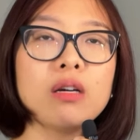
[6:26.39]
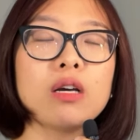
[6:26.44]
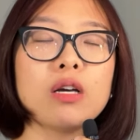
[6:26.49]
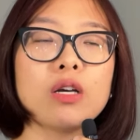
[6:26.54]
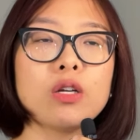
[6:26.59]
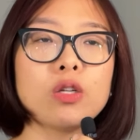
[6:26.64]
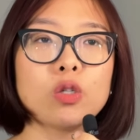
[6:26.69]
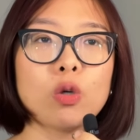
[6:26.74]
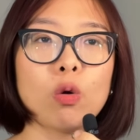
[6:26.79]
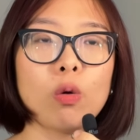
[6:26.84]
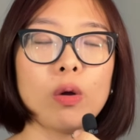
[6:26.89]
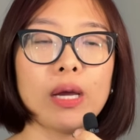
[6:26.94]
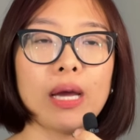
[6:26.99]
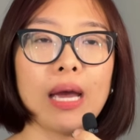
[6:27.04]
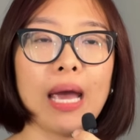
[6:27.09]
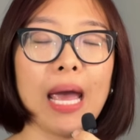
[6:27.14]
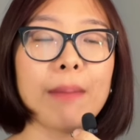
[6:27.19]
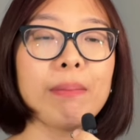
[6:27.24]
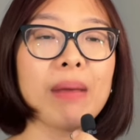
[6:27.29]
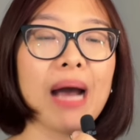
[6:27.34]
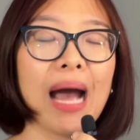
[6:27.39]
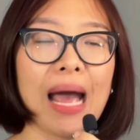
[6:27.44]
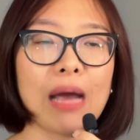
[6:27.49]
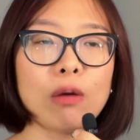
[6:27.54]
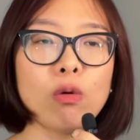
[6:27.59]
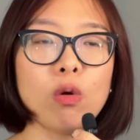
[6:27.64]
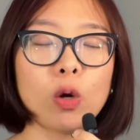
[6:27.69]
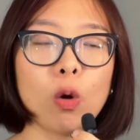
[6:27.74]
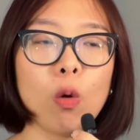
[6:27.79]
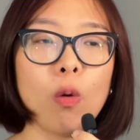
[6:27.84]
Nhưng rồi em
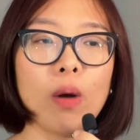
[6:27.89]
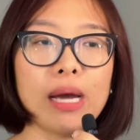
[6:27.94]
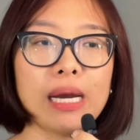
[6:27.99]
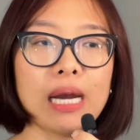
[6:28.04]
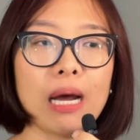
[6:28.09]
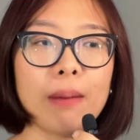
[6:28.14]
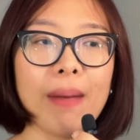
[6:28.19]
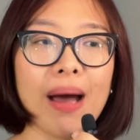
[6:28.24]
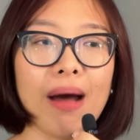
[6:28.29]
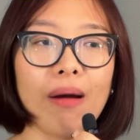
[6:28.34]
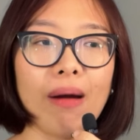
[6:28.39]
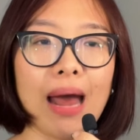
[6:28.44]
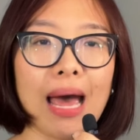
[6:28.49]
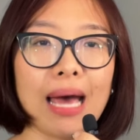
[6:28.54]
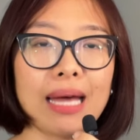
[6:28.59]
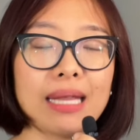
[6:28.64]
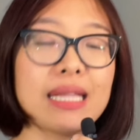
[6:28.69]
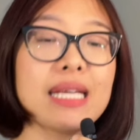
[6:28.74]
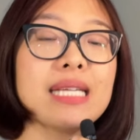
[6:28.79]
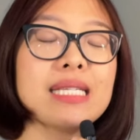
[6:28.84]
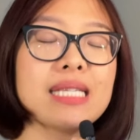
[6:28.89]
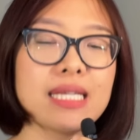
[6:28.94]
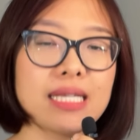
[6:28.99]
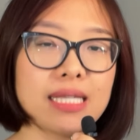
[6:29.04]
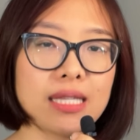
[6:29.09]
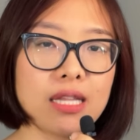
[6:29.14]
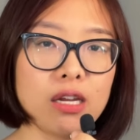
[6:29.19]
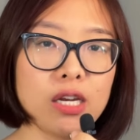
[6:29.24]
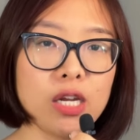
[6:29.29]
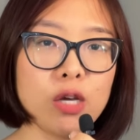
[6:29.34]
gái của cô ấy đã bảo là
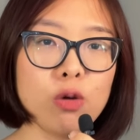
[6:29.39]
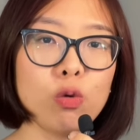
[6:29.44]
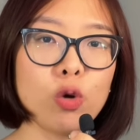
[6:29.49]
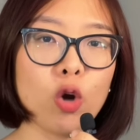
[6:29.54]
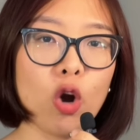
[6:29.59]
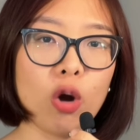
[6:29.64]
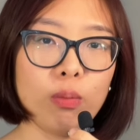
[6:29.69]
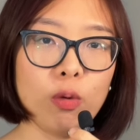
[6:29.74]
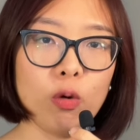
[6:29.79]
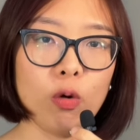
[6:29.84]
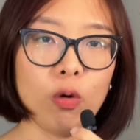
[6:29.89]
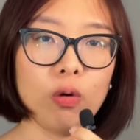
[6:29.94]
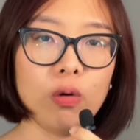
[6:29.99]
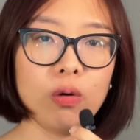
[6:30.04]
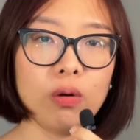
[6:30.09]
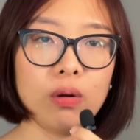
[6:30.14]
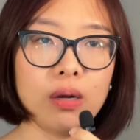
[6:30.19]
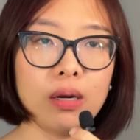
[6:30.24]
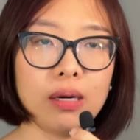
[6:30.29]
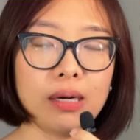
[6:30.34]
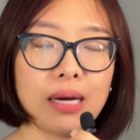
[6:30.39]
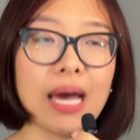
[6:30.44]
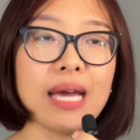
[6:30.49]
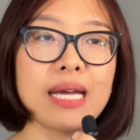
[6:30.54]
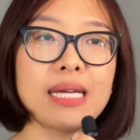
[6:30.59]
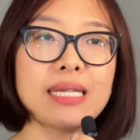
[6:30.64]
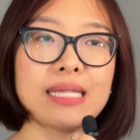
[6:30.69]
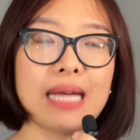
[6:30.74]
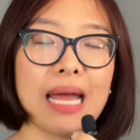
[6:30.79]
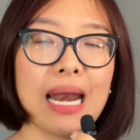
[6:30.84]
this is the new normal,
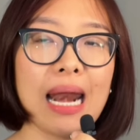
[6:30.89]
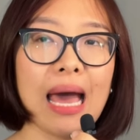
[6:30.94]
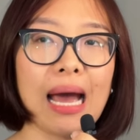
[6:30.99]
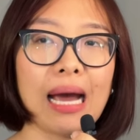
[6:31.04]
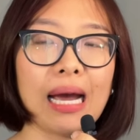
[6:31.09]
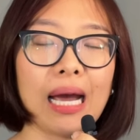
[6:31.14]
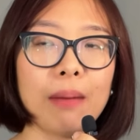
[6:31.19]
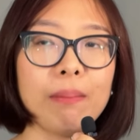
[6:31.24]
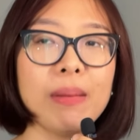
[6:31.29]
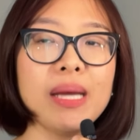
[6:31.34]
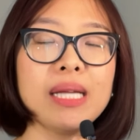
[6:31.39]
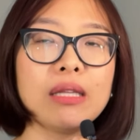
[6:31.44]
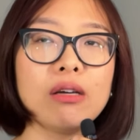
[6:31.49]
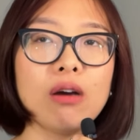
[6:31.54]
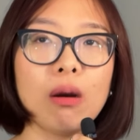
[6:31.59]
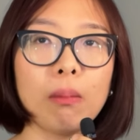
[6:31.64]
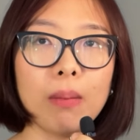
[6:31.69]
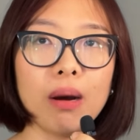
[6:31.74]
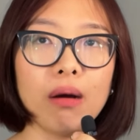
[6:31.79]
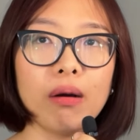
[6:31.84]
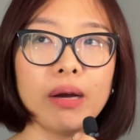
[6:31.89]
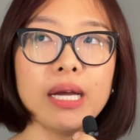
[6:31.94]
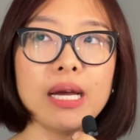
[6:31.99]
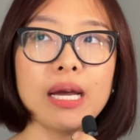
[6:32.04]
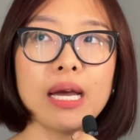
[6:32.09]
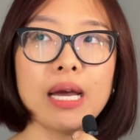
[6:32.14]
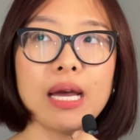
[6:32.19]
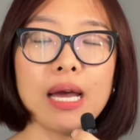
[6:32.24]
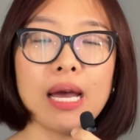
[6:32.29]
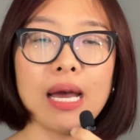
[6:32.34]
đây sẽ là cái bình thường
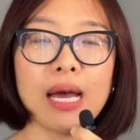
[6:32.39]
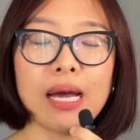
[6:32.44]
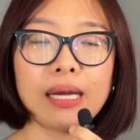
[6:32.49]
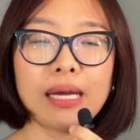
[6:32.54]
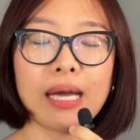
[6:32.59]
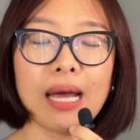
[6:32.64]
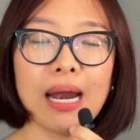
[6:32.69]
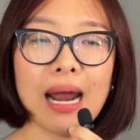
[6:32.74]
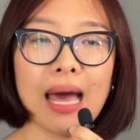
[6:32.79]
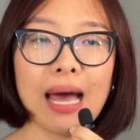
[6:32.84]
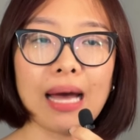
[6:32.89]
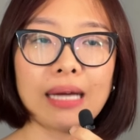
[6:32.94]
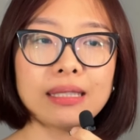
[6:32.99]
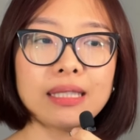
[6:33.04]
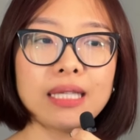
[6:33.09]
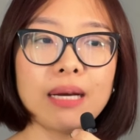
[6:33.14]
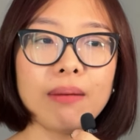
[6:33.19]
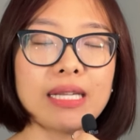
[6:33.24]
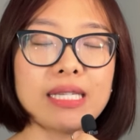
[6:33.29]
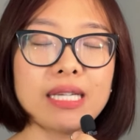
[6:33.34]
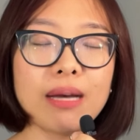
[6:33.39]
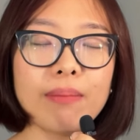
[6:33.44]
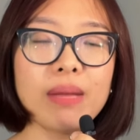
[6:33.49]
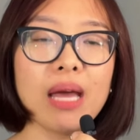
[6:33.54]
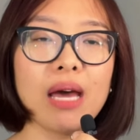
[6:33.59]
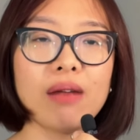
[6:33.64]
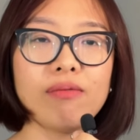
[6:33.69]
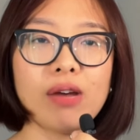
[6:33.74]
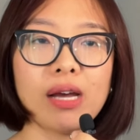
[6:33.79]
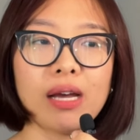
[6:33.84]
mới. Nghĩa là hãy phải
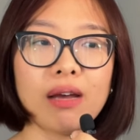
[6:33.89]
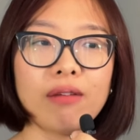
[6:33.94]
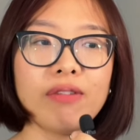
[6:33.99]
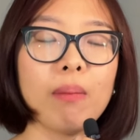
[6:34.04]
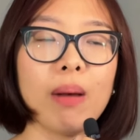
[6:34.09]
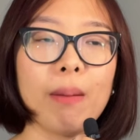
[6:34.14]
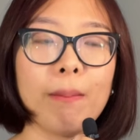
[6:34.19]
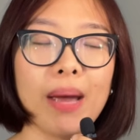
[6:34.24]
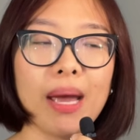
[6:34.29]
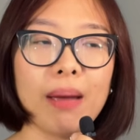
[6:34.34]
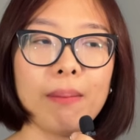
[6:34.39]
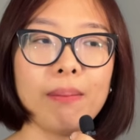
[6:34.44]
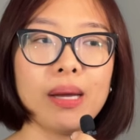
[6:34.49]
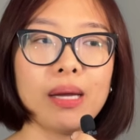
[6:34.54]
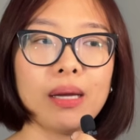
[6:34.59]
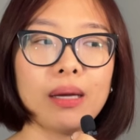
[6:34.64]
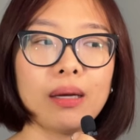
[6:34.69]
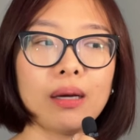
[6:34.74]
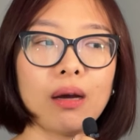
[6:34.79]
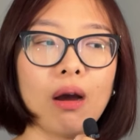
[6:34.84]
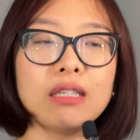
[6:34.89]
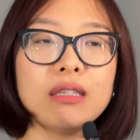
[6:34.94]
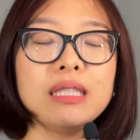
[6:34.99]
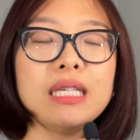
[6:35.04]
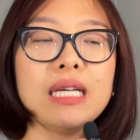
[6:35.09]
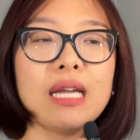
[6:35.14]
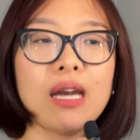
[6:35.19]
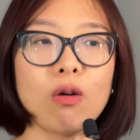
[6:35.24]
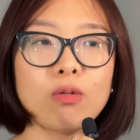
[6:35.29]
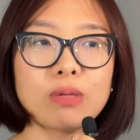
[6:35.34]
chấp nhận việc mà mẹ mình cần
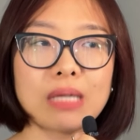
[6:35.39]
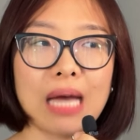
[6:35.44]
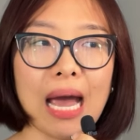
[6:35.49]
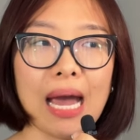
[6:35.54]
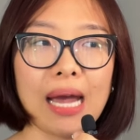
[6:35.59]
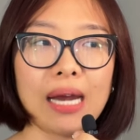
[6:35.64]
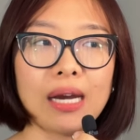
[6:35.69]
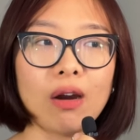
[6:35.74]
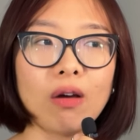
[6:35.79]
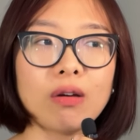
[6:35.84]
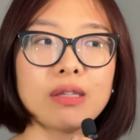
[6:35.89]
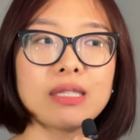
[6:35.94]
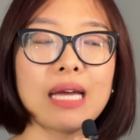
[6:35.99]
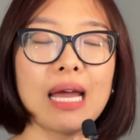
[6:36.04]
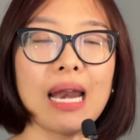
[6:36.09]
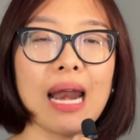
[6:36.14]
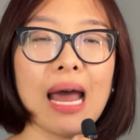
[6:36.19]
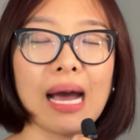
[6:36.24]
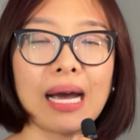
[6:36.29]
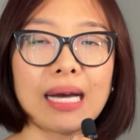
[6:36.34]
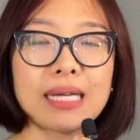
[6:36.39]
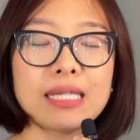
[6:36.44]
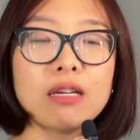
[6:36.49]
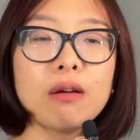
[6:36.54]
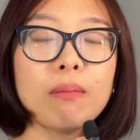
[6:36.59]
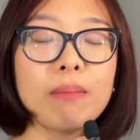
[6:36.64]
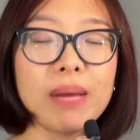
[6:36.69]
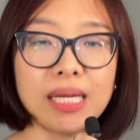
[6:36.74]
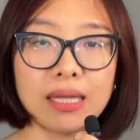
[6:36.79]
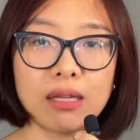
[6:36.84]
chữa trị lâu dài, nó sẽ là
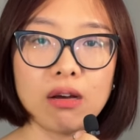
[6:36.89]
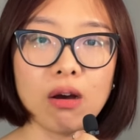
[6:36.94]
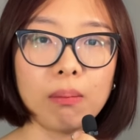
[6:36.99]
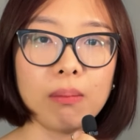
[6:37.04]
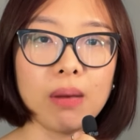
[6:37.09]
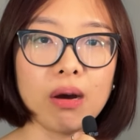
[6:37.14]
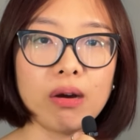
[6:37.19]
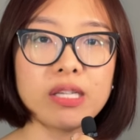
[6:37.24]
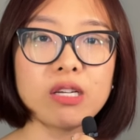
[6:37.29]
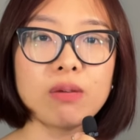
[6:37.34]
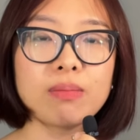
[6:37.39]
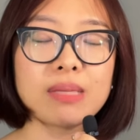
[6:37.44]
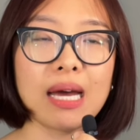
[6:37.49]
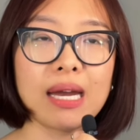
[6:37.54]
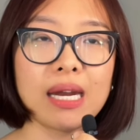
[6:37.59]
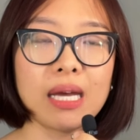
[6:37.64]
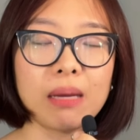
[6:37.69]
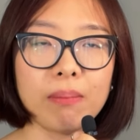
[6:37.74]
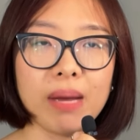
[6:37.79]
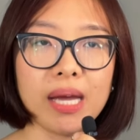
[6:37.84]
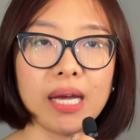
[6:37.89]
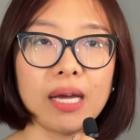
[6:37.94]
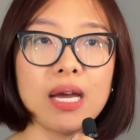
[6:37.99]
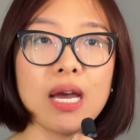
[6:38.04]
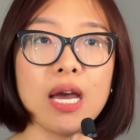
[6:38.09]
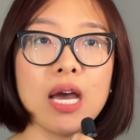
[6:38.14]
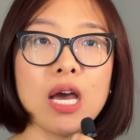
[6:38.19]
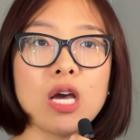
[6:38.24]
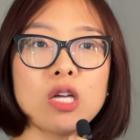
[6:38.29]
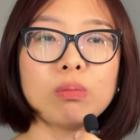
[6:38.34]
cái sự bình thường mới trong gia đình
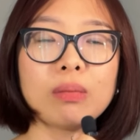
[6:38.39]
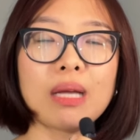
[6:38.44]
mình.